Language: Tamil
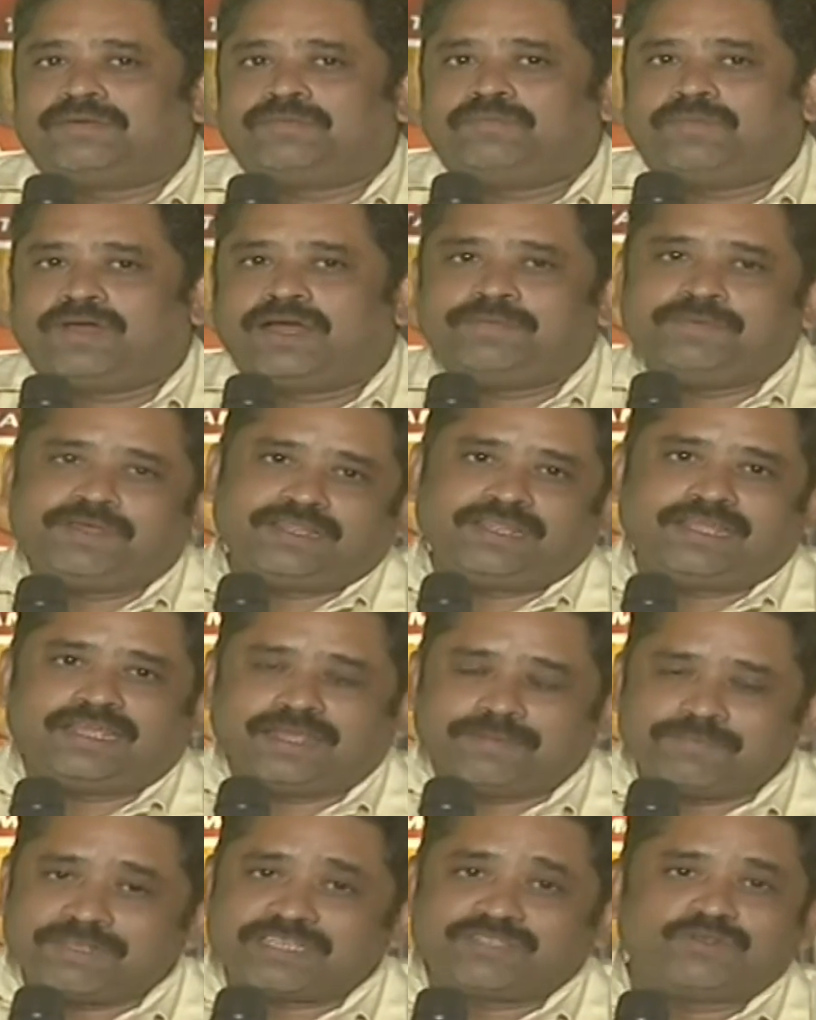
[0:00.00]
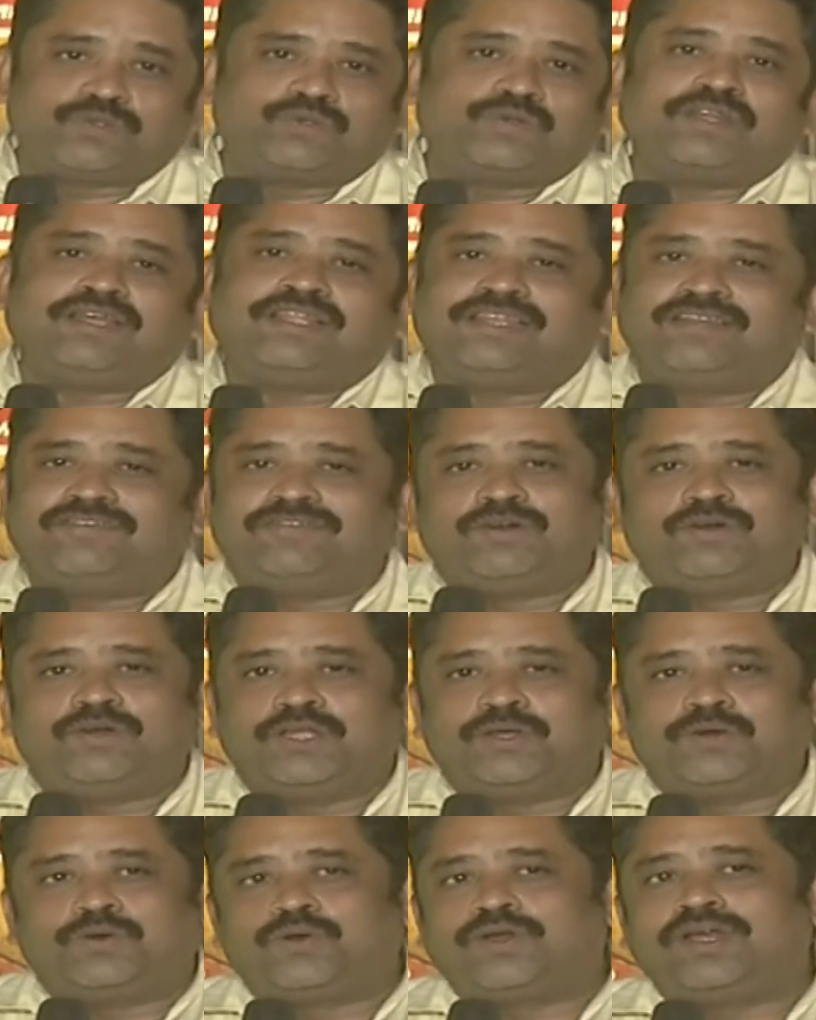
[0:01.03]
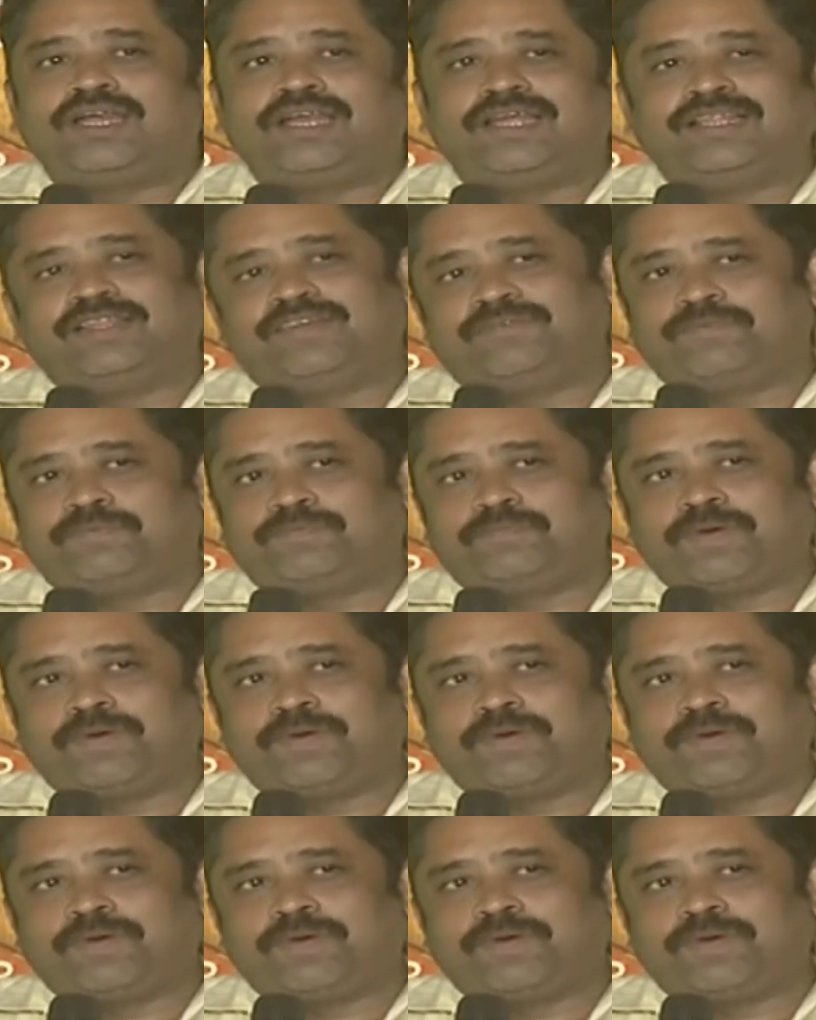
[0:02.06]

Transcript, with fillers: மாமேதை எம் எஸ் விஸ்வநாதன் அவருடைய குரலில் அந்த